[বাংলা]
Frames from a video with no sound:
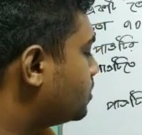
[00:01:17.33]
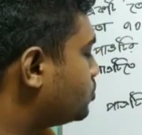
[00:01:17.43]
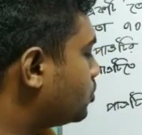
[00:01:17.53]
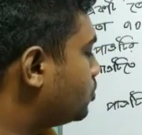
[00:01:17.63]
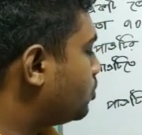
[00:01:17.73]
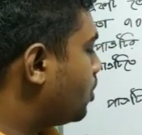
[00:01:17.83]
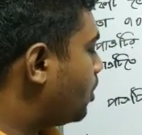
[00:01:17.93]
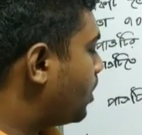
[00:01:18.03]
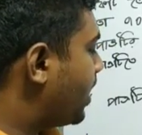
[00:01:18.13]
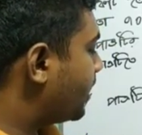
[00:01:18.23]
চোদ্দ
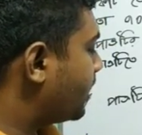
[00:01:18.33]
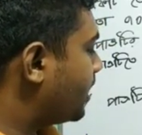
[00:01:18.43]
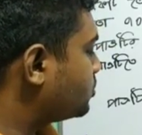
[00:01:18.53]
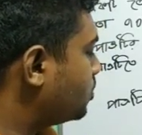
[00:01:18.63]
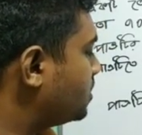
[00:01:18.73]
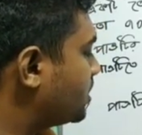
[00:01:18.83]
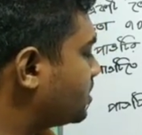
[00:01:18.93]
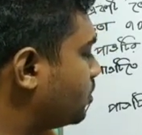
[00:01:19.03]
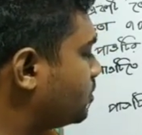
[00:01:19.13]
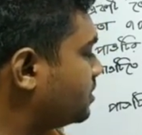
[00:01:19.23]
এক লাখ চল্লিশ
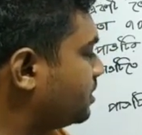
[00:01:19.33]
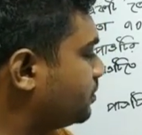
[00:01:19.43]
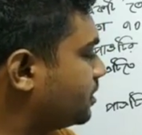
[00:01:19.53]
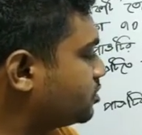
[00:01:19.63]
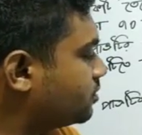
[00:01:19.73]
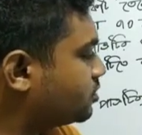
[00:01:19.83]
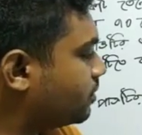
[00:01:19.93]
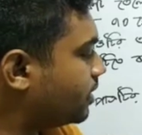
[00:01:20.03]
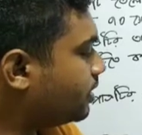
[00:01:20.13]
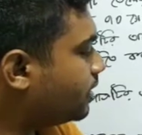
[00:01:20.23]
হাজার ঘন সেন্টিমিটার সমান
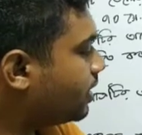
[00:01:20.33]
সমান